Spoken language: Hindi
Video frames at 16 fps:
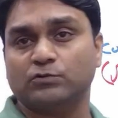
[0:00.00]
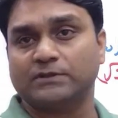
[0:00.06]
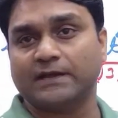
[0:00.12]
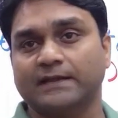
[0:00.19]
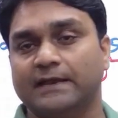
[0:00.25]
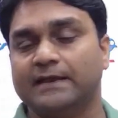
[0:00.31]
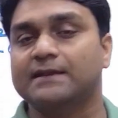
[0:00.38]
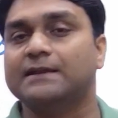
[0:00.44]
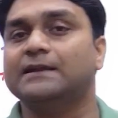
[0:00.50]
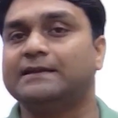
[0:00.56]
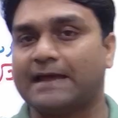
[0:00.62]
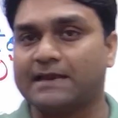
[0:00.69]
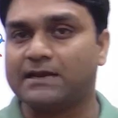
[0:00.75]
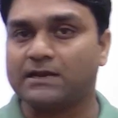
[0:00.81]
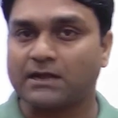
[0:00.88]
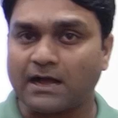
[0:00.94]
है यानी कि
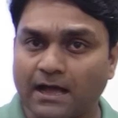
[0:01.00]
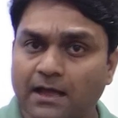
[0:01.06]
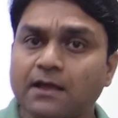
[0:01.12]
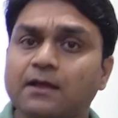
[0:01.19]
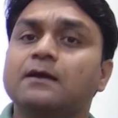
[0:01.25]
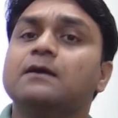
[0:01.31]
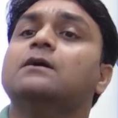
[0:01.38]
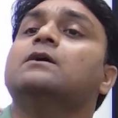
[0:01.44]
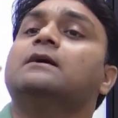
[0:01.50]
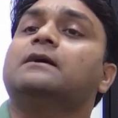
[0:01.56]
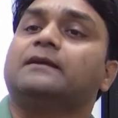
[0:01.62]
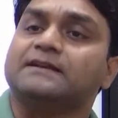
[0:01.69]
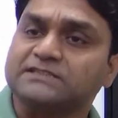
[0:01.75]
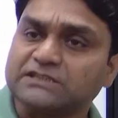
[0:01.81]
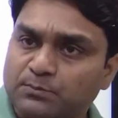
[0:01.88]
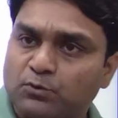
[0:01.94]
टैन का
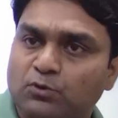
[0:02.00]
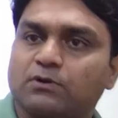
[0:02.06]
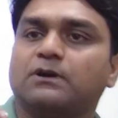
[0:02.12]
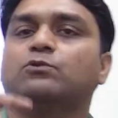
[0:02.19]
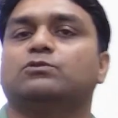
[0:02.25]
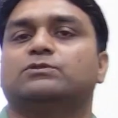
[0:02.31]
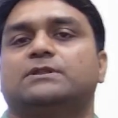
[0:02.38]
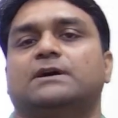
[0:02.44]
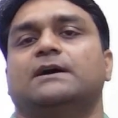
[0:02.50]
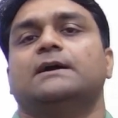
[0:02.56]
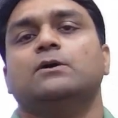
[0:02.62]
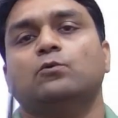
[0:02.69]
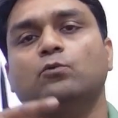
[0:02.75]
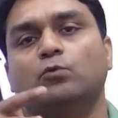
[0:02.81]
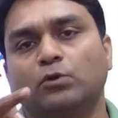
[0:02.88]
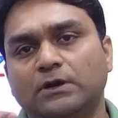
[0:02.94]
रेसिप्रोकल होता है
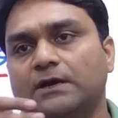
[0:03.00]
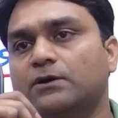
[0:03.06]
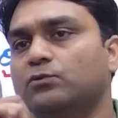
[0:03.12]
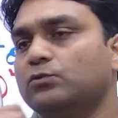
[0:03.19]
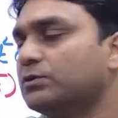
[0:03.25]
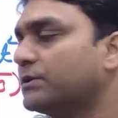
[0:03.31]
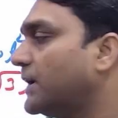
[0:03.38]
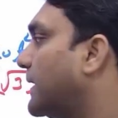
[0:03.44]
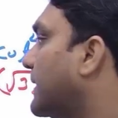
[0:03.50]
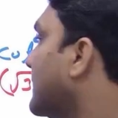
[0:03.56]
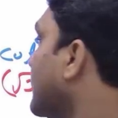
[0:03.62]
उल्टा होता है